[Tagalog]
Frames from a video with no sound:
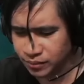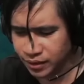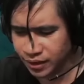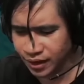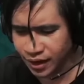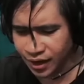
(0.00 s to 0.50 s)

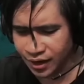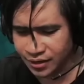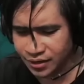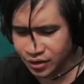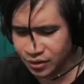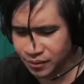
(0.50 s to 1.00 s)

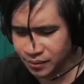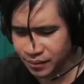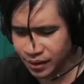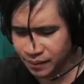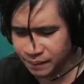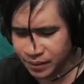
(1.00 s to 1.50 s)
birado.
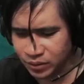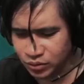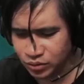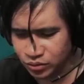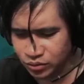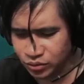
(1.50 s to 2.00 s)
May mga
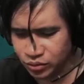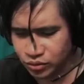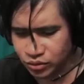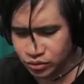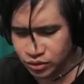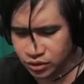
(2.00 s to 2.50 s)

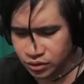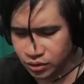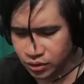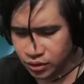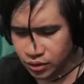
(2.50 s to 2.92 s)
patusok-tusok dito.